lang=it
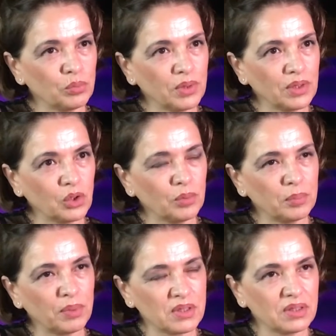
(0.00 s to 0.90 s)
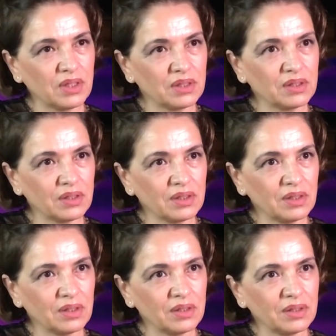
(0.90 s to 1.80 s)
come, come presidente
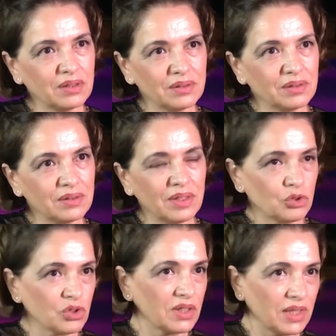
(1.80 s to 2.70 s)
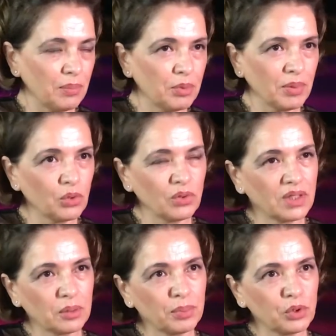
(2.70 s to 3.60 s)
e sono stata la prima
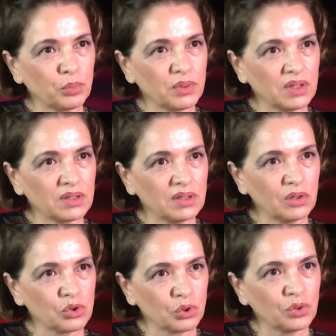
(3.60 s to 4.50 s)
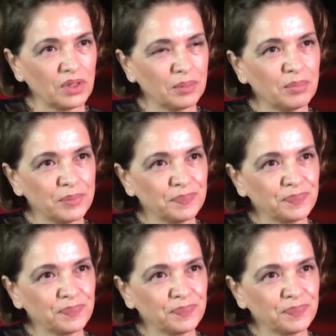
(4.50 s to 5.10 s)
donna, ripeto, presidente del nostro club.